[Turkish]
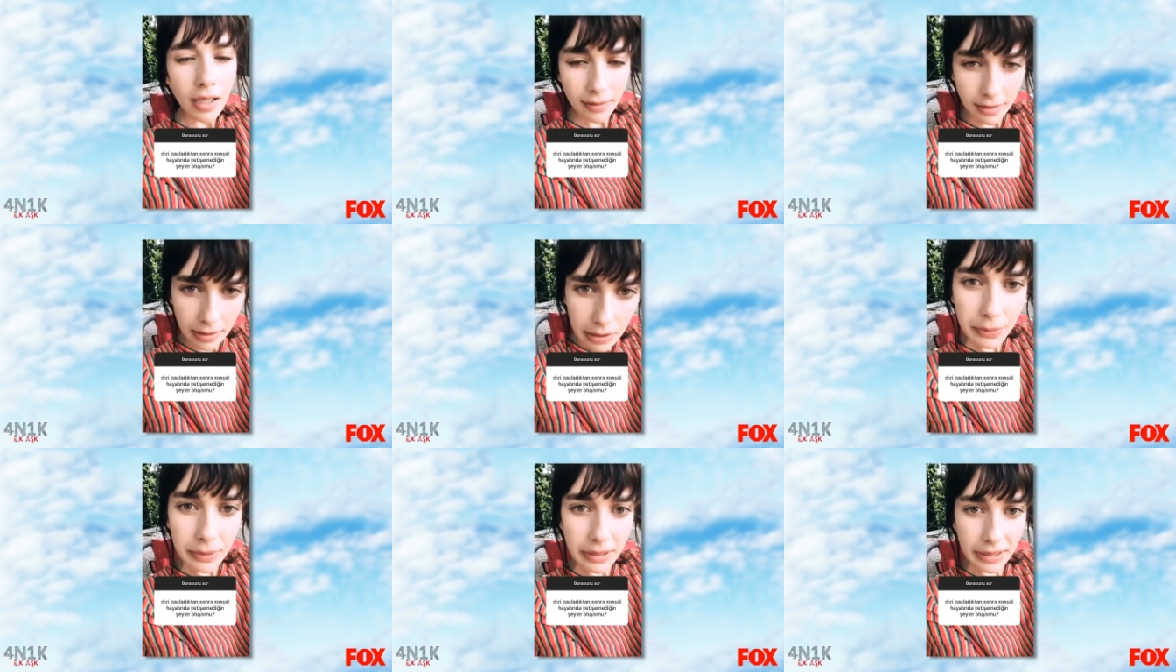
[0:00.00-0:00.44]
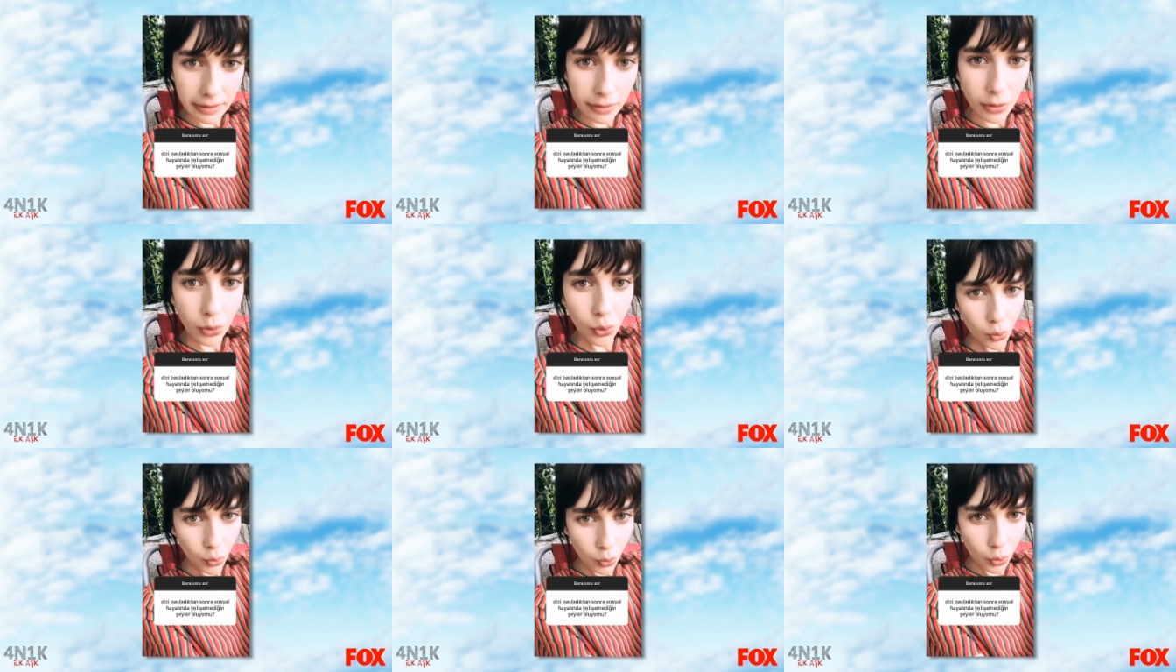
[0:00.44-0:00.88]
Ya, tabii ki
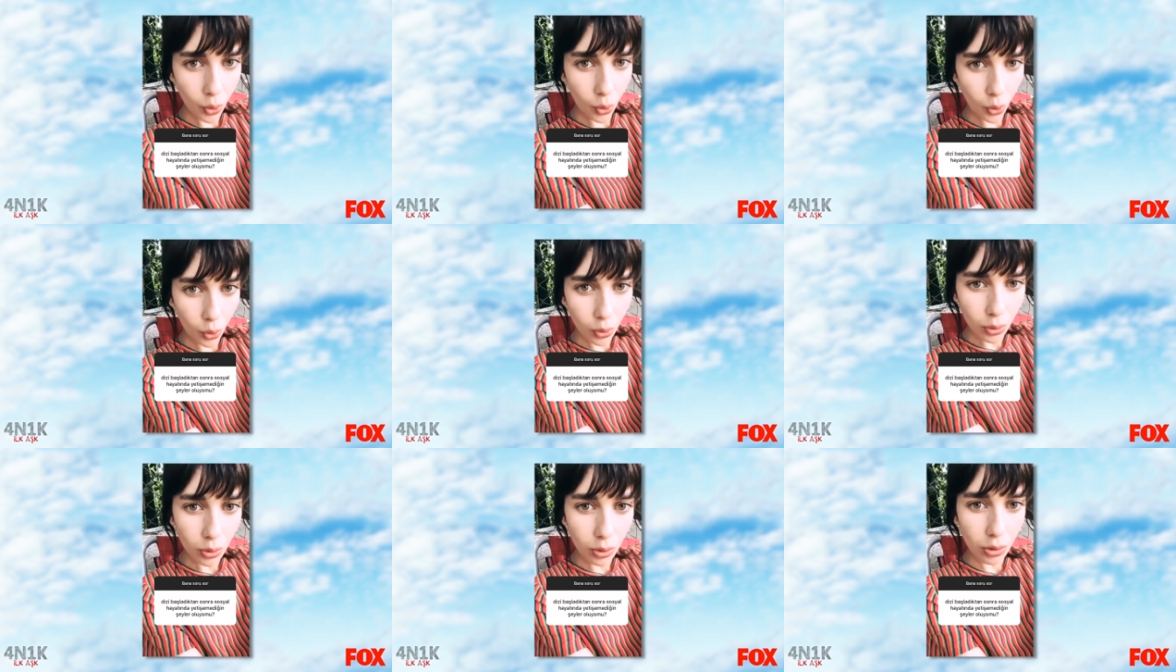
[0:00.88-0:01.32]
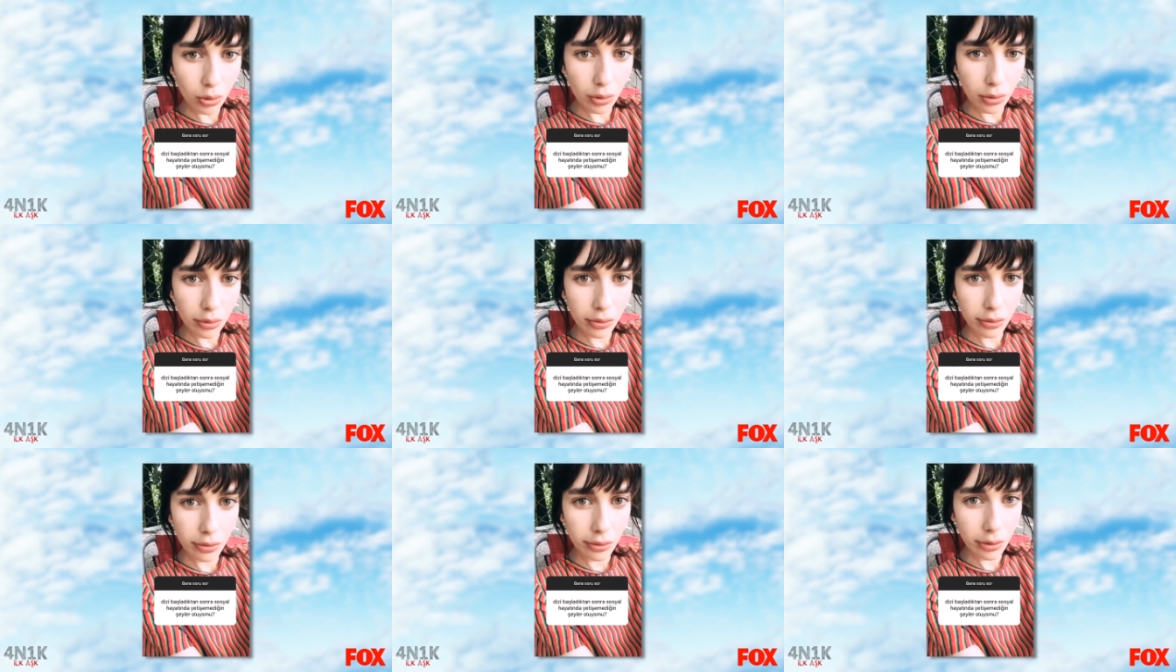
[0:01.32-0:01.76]
de oluyor
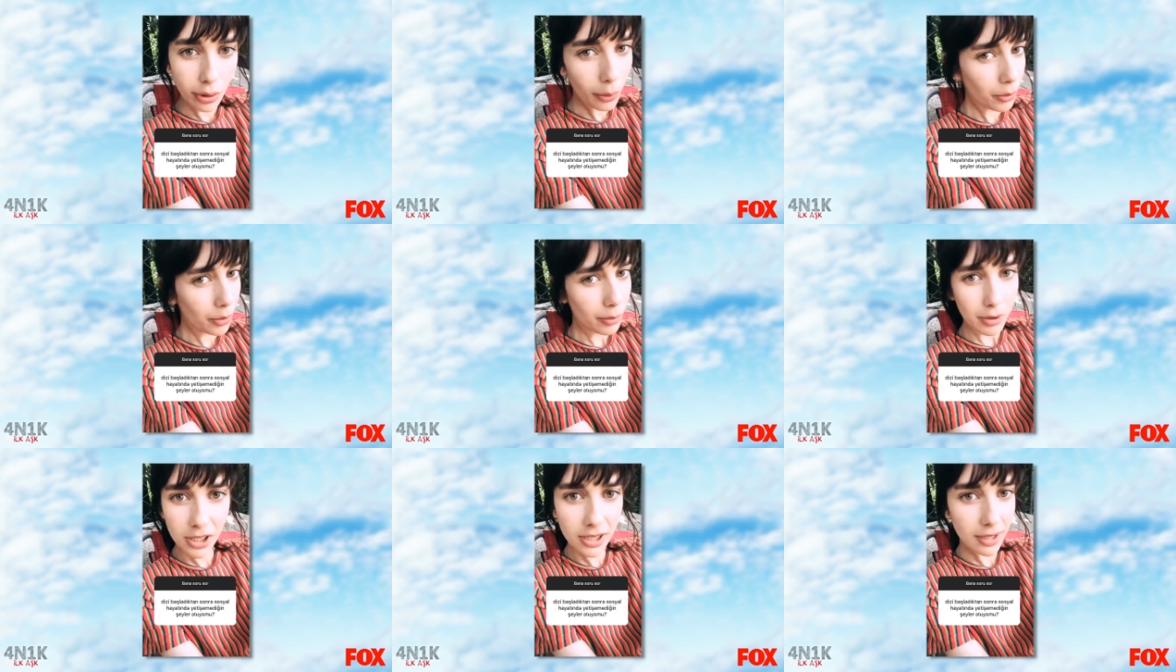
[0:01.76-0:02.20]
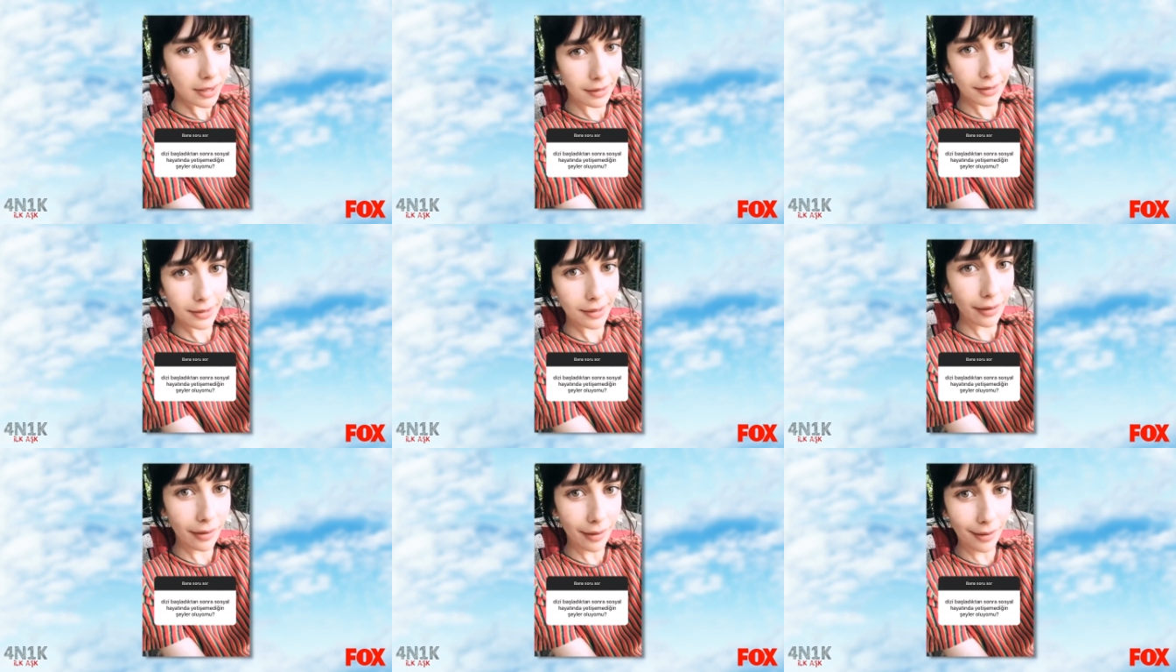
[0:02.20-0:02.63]
ee, ama bir
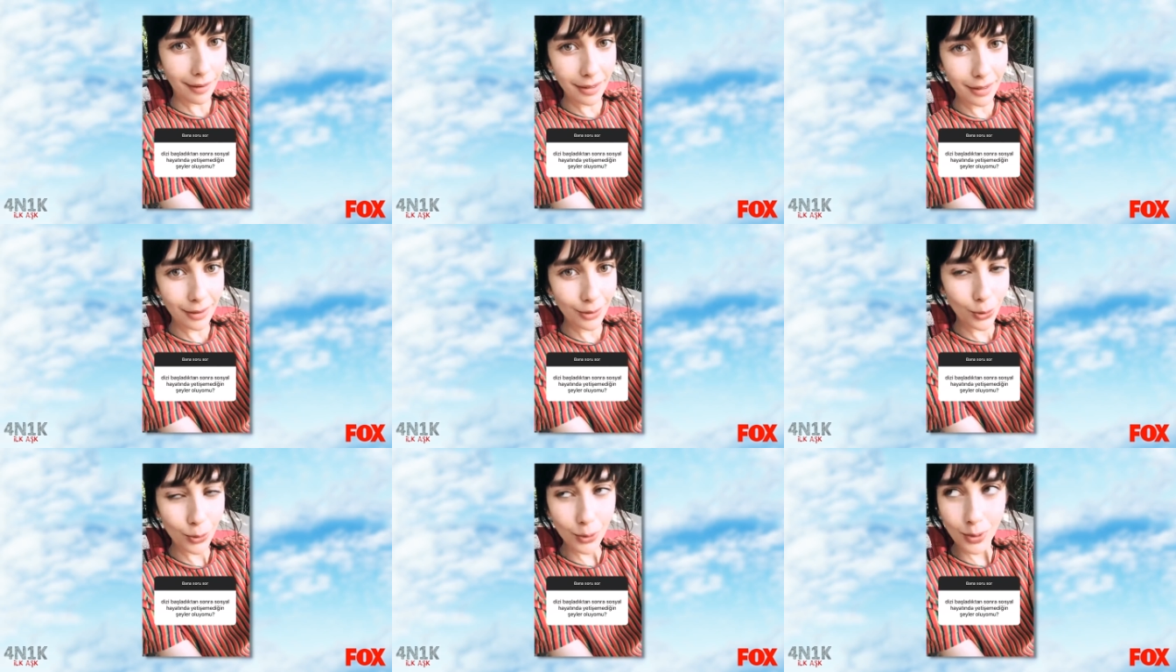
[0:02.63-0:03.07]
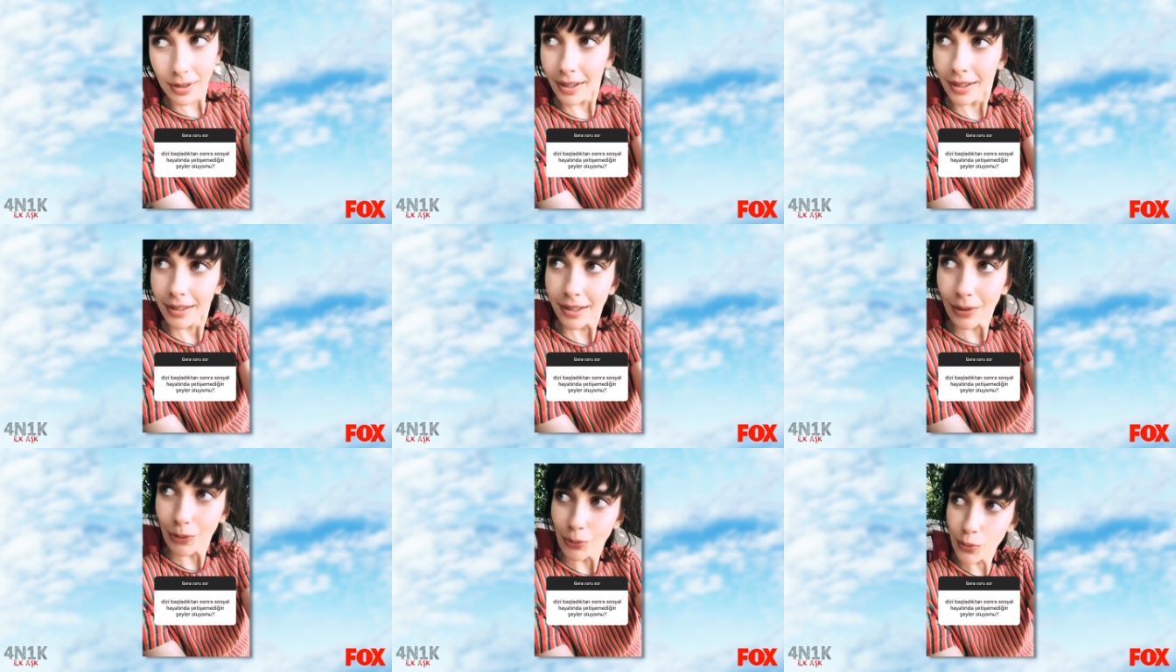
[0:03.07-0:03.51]
şekilde hallediyoruz
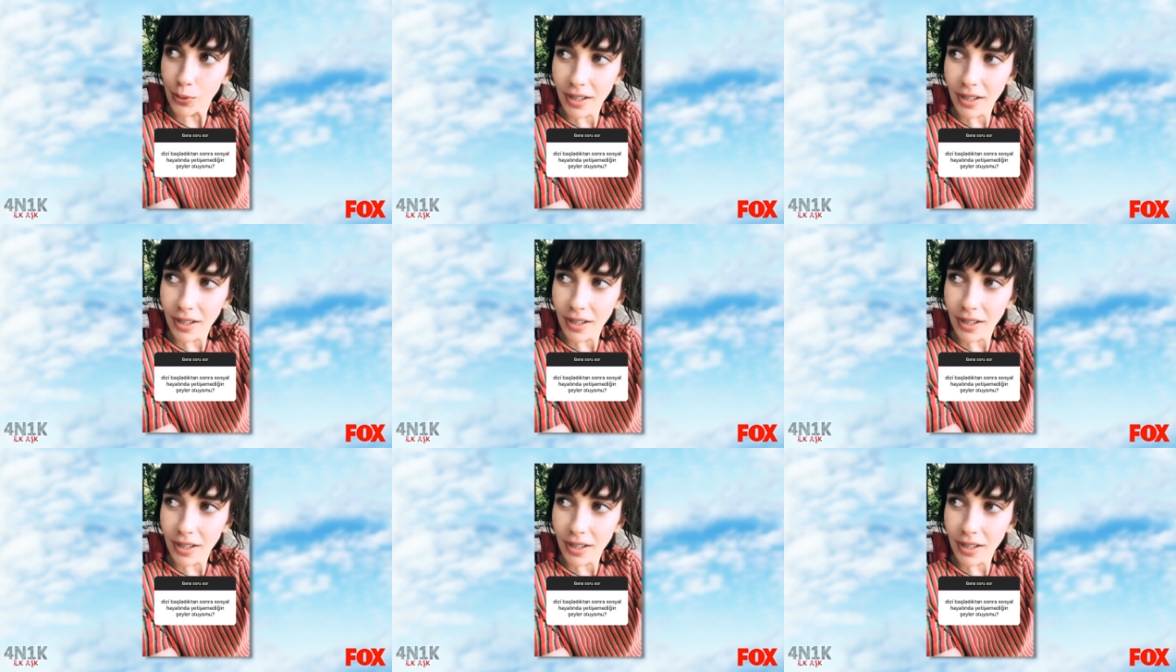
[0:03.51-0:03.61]
artık.